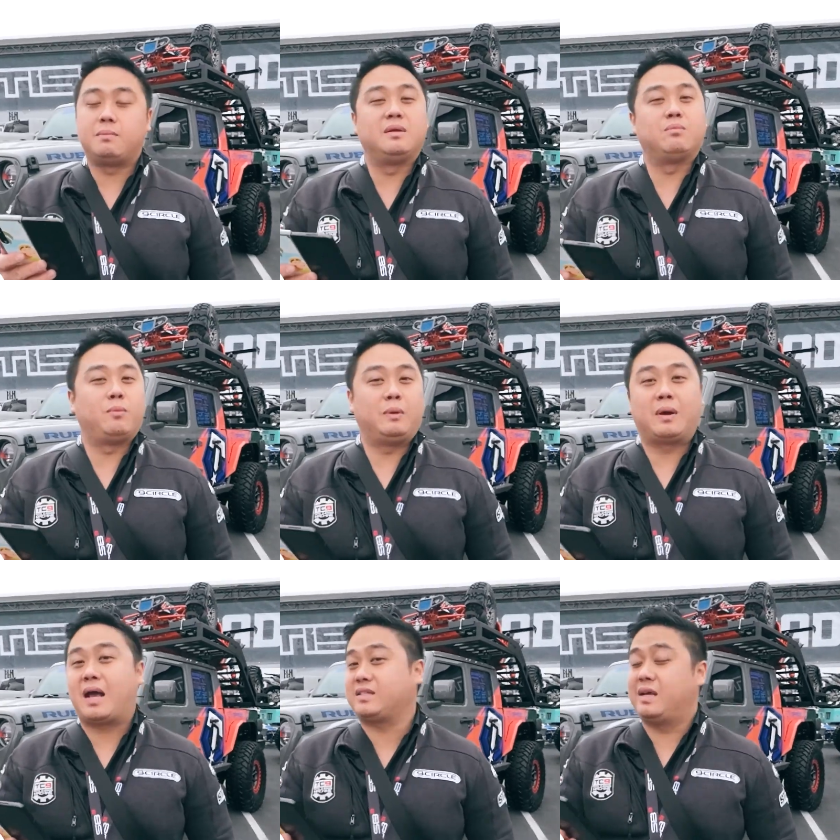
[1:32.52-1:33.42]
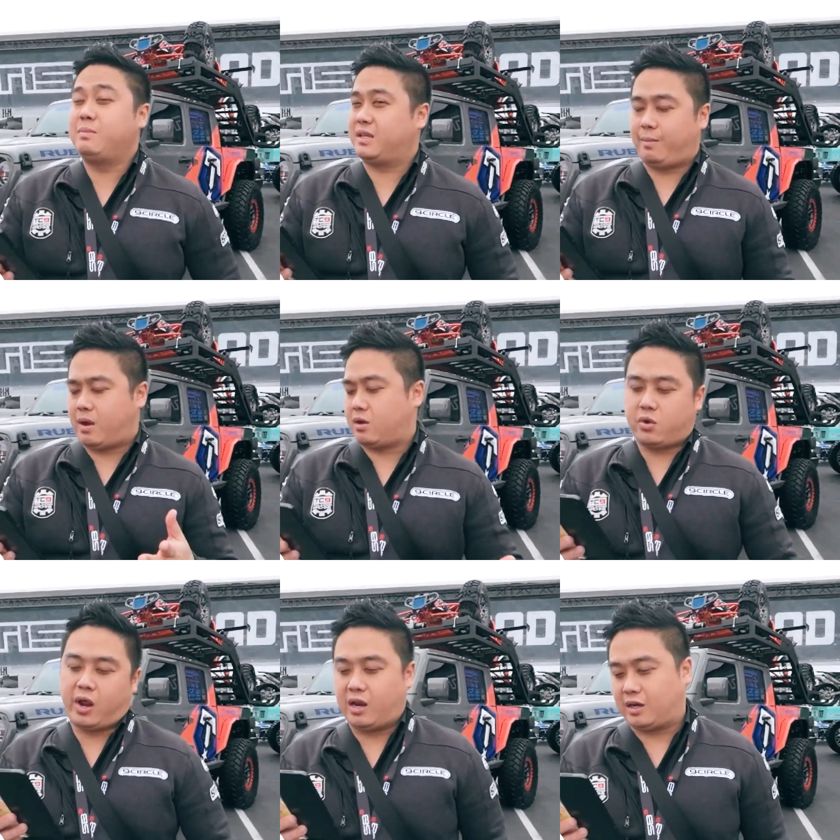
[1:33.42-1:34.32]
membeli mobil bekas dan menerima
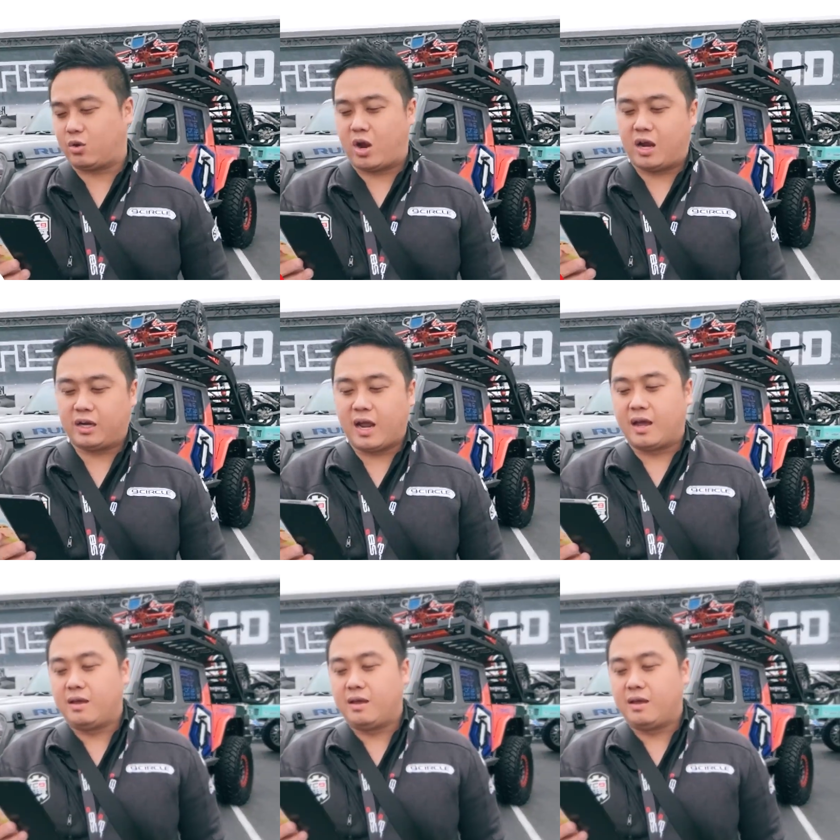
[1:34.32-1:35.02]
kekurangan-kekurangannya.